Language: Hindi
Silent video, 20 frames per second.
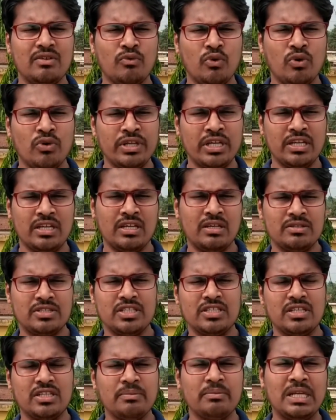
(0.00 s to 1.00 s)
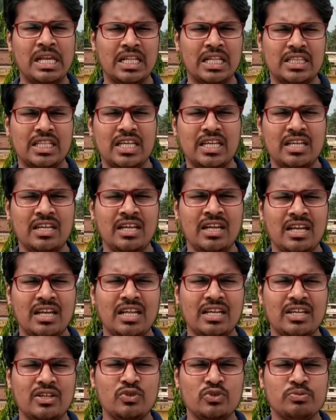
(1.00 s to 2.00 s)
कि वो ये ये चीज़ें मिलाते
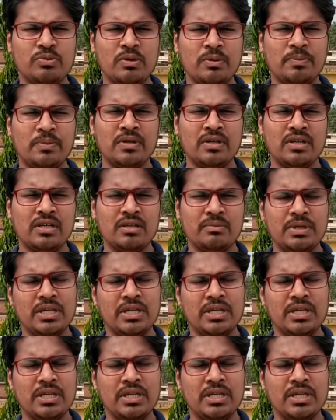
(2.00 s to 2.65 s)
हैं लेकिन उसमें